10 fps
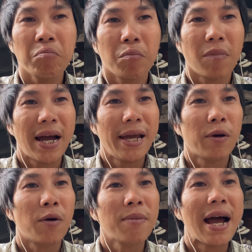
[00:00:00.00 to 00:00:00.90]
mà em
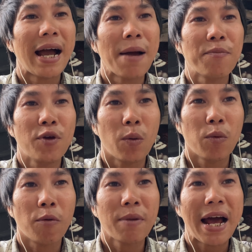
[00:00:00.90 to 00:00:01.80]
cũng đang áp dụng
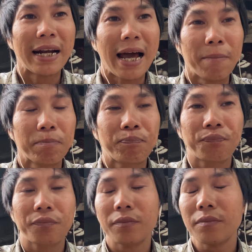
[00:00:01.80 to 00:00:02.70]
cũng đang làm
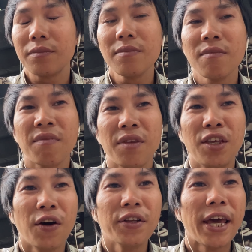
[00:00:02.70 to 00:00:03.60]

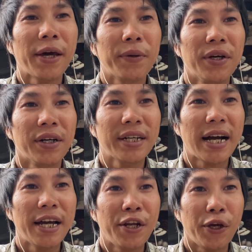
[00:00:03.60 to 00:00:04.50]
dõi theo những
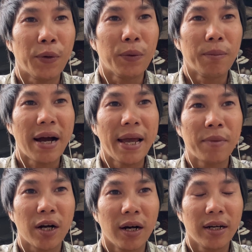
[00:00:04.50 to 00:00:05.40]
cái điều mà em
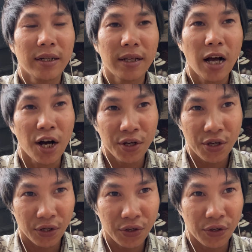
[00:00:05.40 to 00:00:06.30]
cần ở
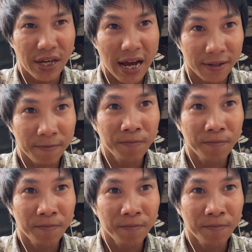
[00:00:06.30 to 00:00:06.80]
những người anh